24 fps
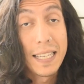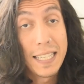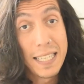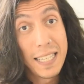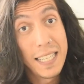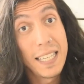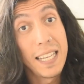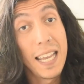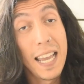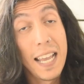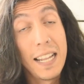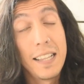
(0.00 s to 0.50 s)

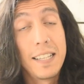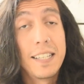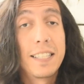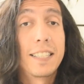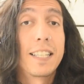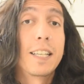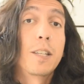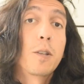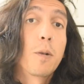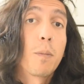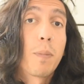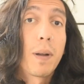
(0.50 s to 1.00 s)
y el
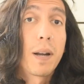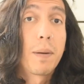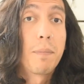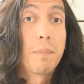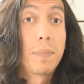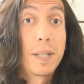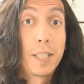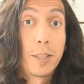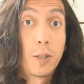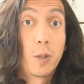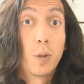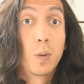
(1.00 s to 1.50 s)
diseño para
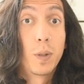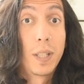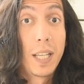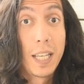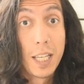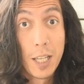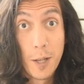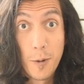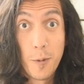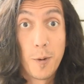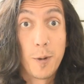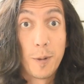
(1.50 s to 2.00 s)
impresión del
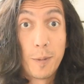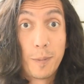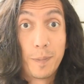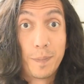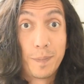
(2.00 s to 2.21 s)
libro.